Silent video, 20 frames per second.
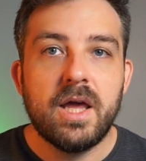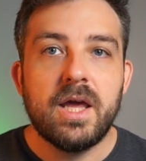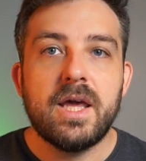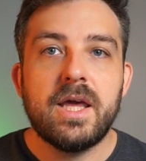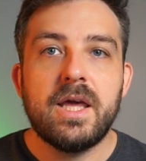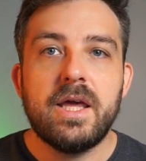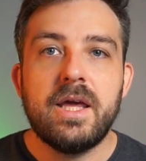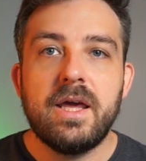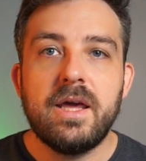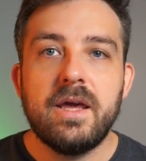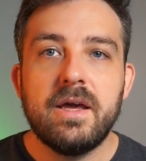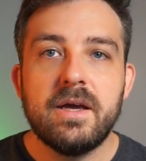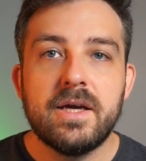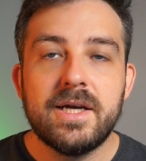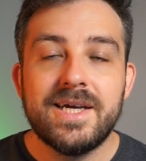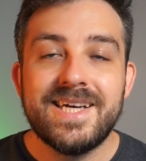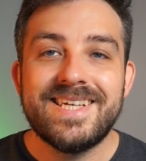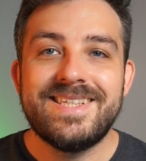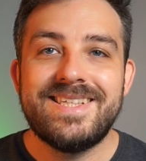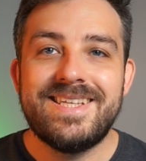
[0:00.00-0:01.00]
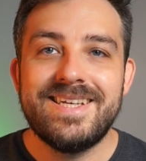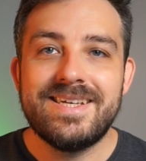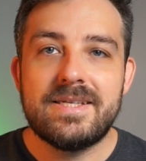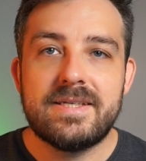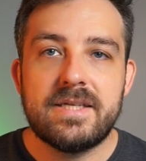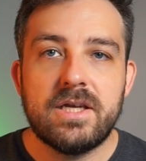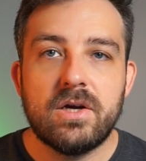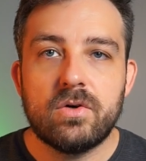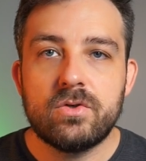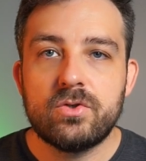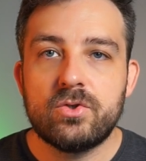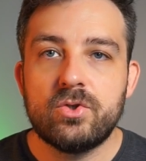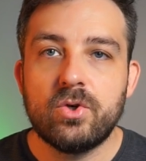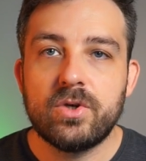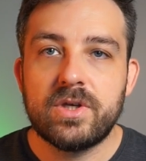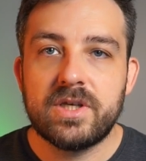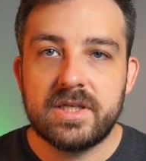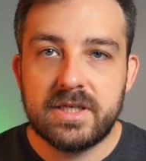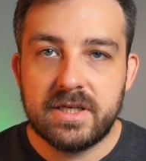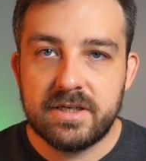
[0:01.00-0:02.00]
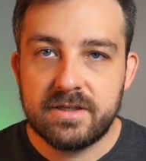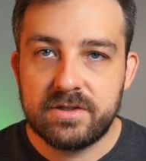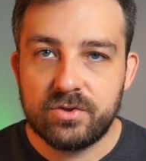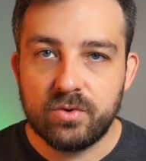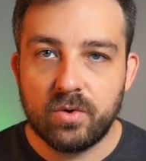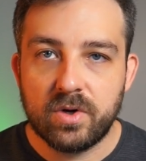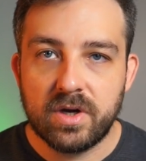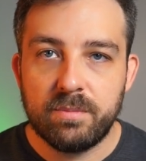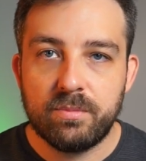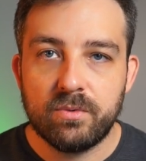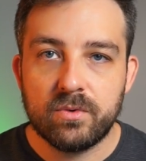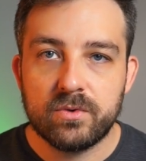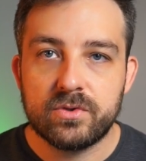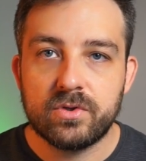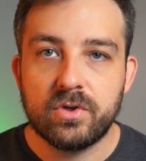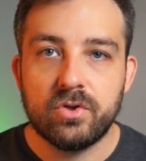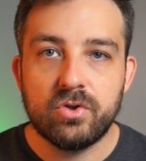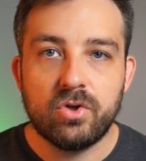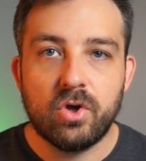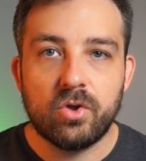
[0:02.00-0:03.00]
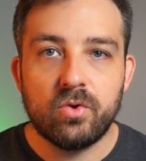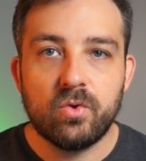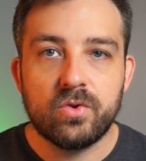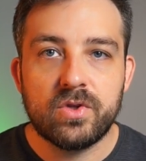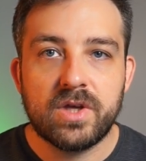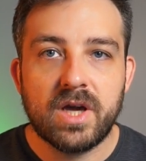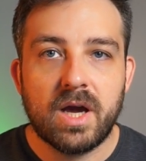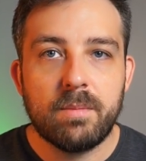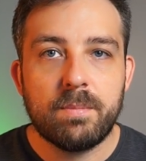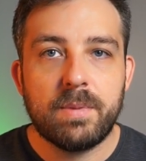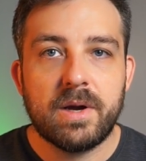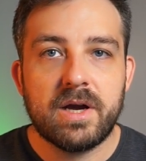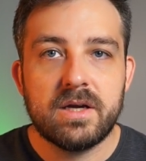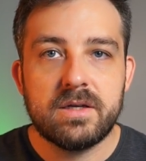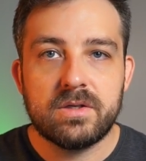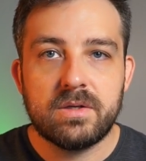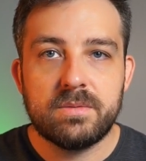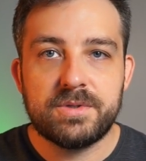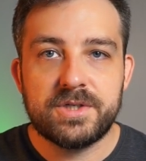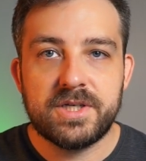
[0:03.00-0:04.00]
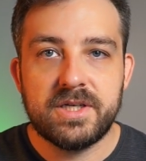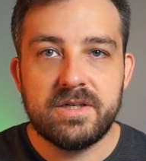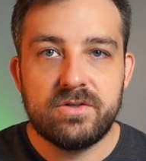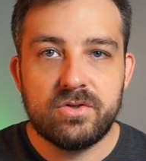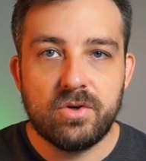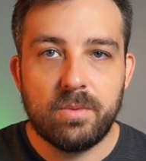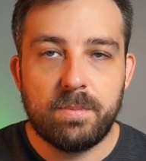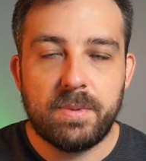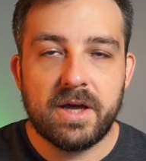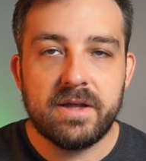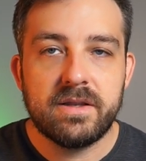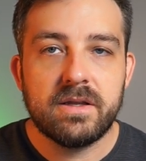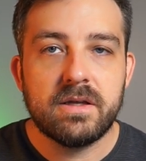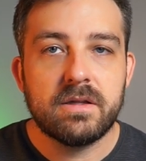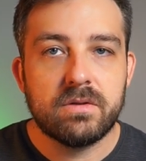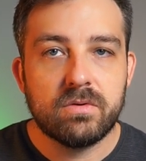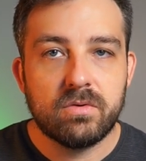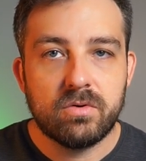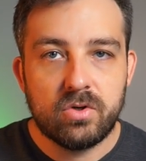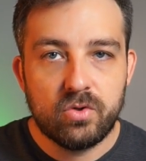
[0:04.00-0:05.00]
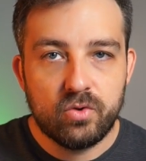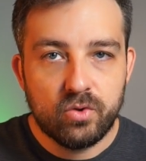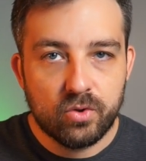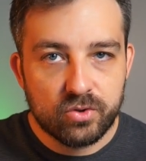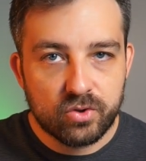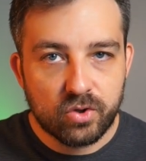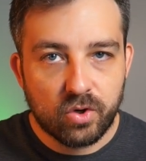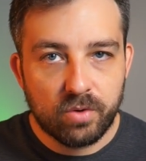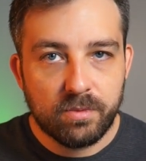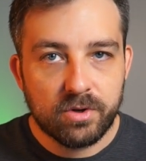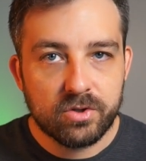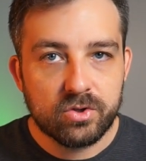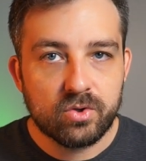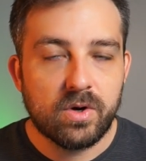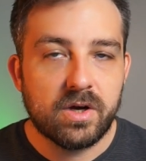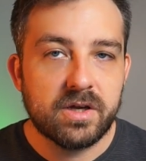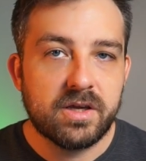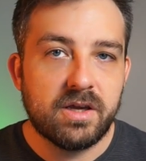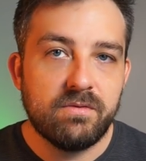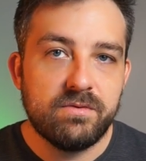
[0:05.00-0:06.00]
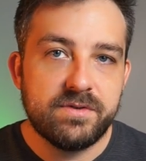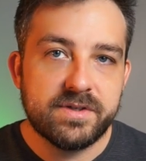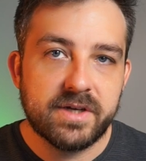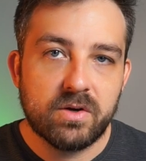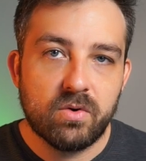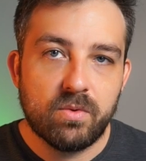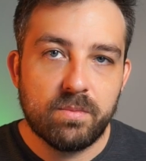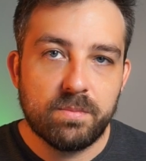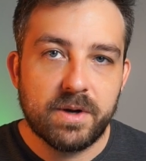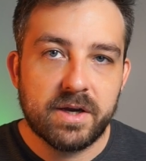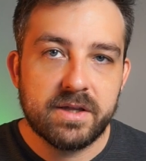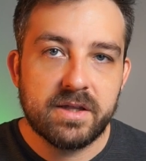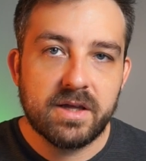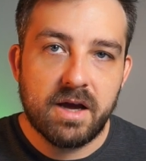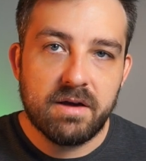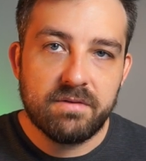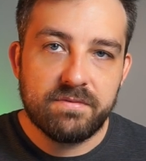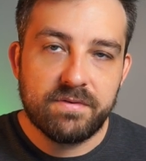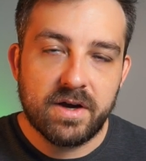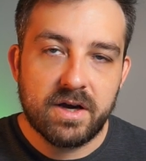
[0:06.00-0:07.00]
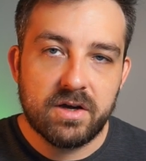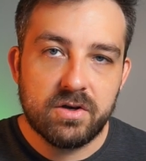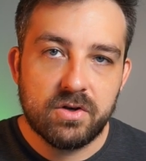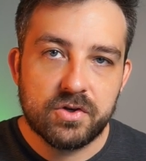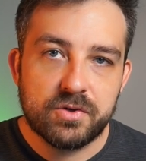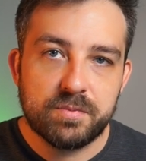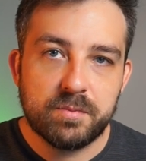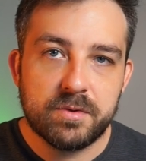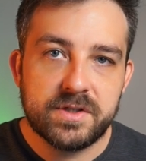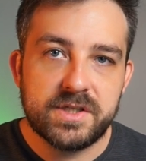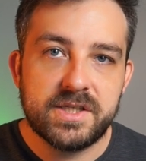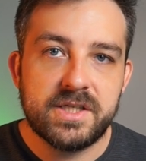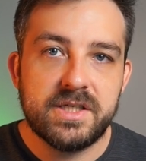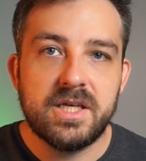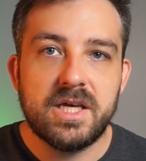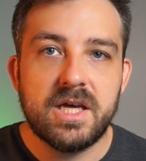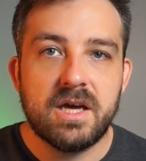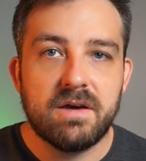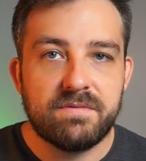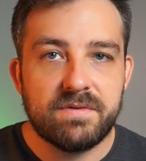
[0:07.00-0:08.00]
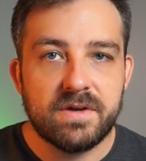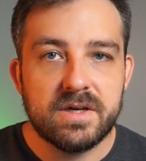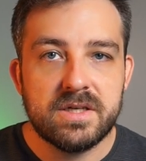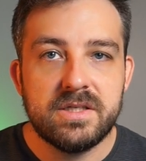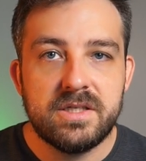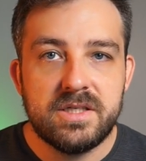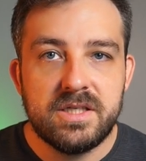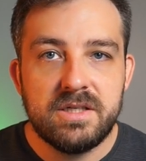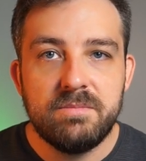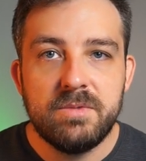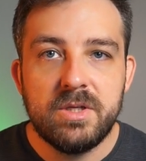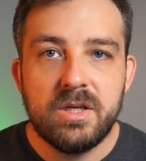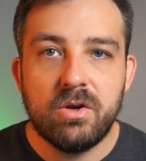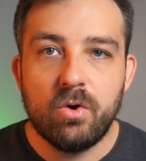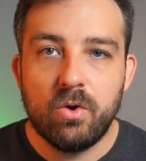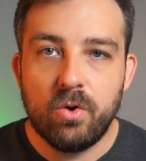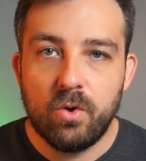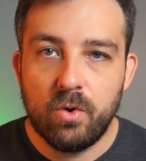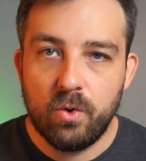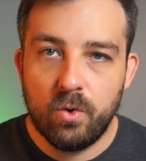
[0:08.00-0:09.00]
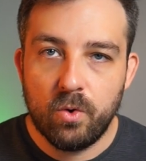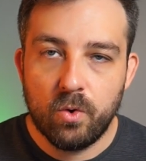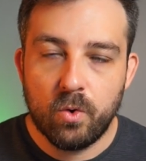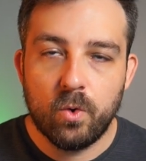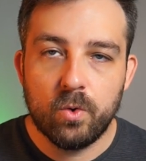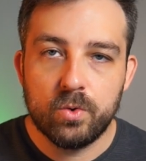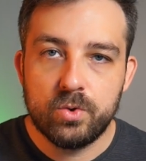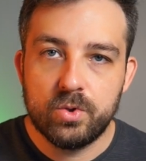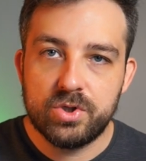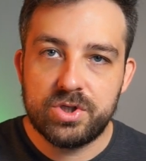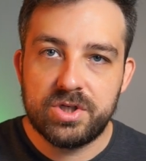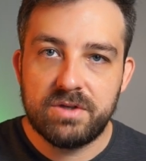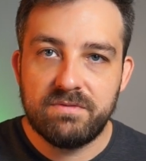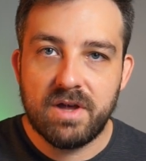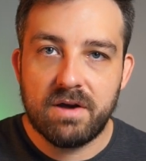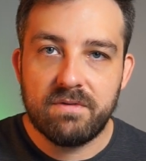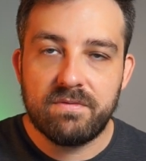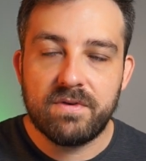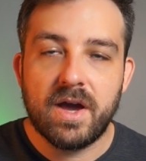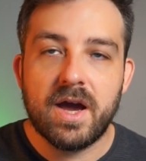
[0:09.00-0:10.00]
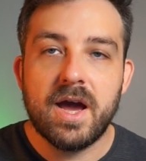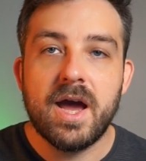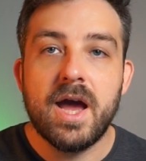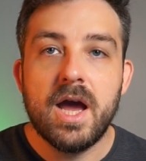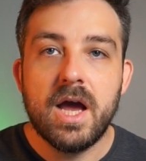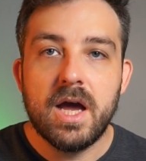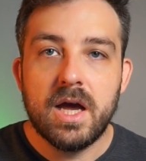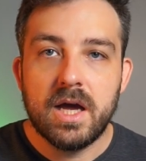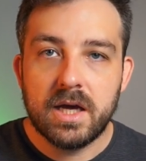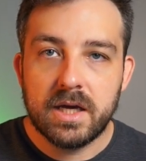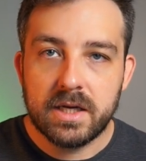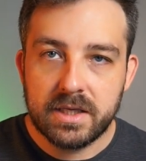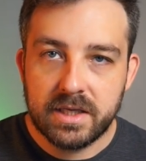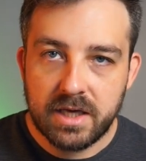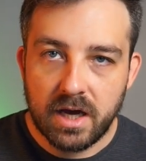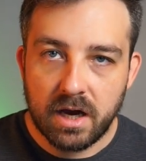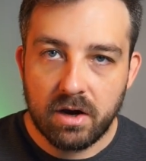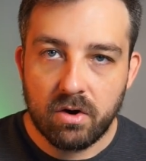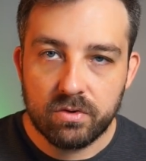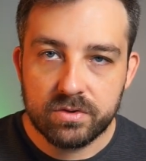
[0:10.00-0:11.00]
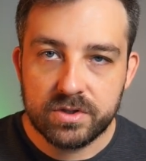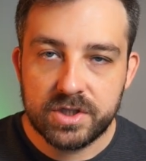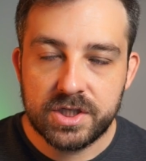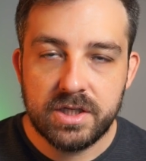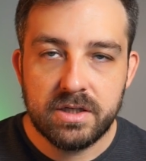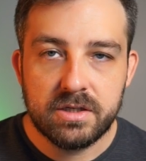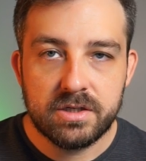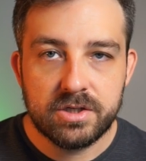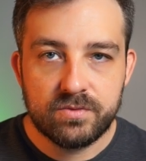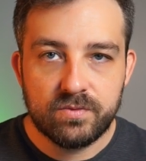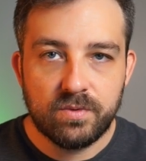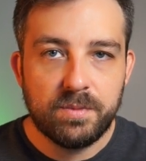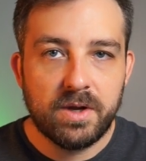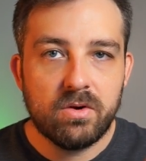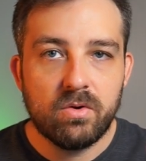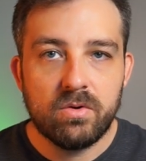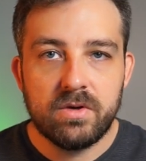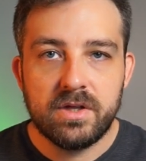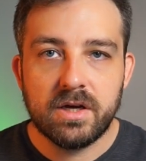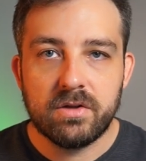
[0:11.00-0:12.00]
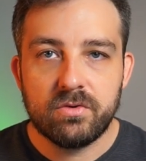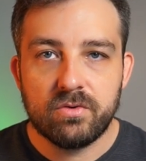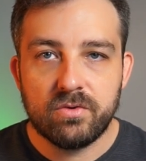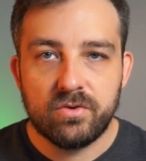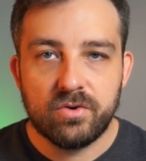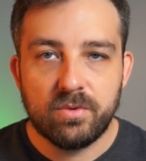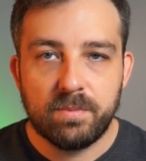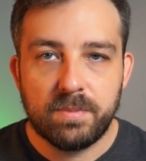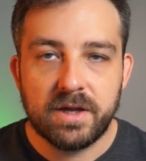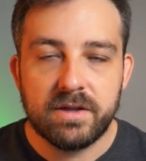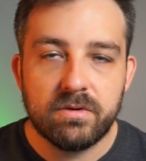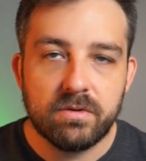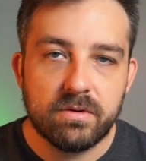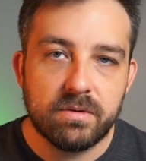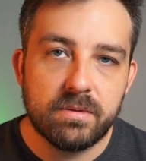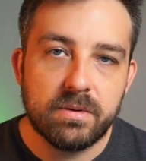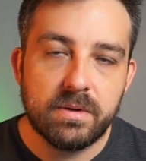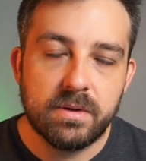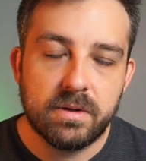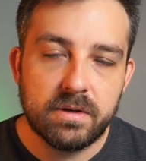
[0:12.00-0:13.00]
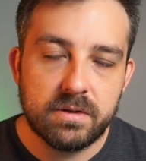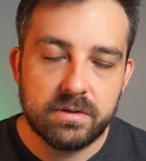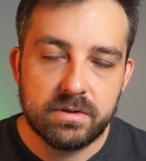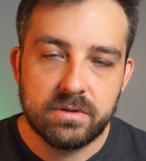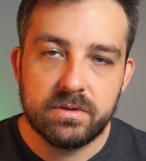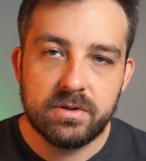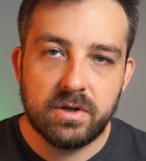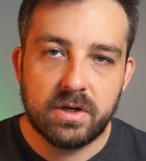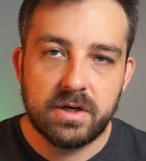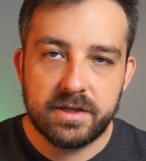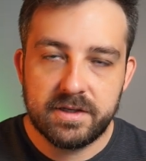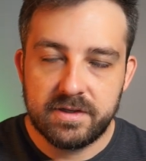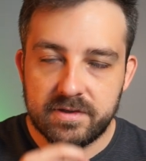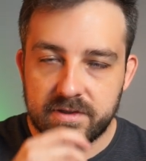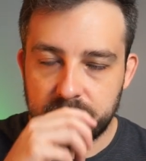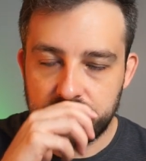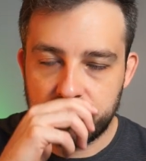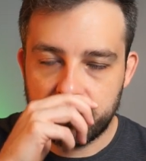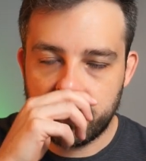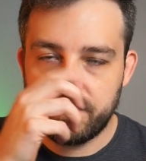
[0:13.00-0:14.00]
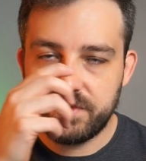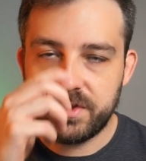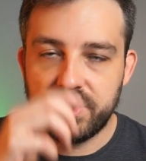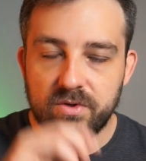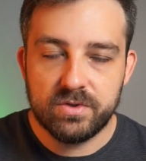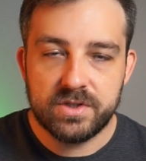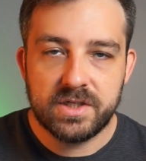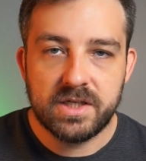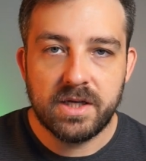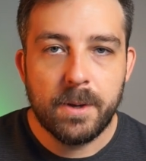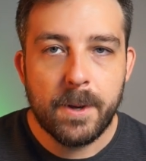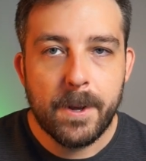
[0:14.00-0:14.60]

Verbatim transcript: Et des séances de questions-réponses. Dans notre cas, par exemple, chez The Plan, donc notre mentorat qui vous accompagne à faire un lancement seed et à faire 10 000 euros de chiffre d'affaires garanti. Je vous mets le lien de The Plan euh, dans la description de la vidéo aussi.